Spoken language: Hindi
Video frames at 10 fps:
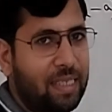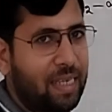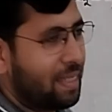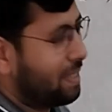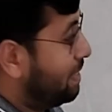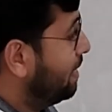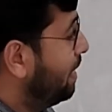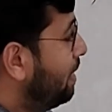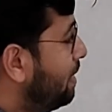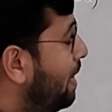डैश एक्स
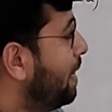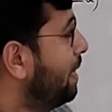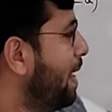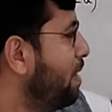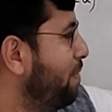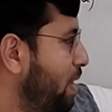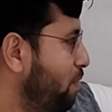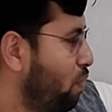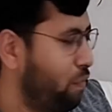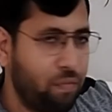यानी कि
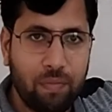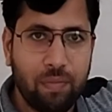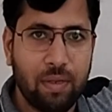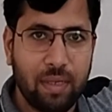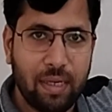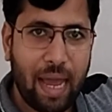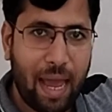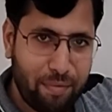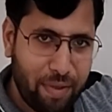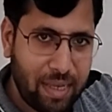डेरिवेटिव ऑफ
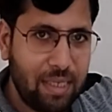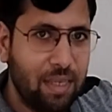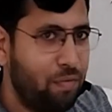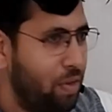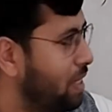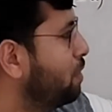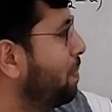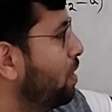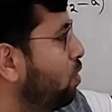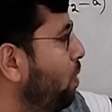एफ एक्स विद
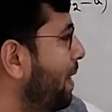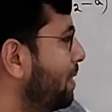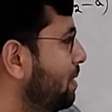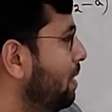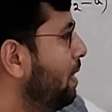रिस्पेक्ट टू एक्स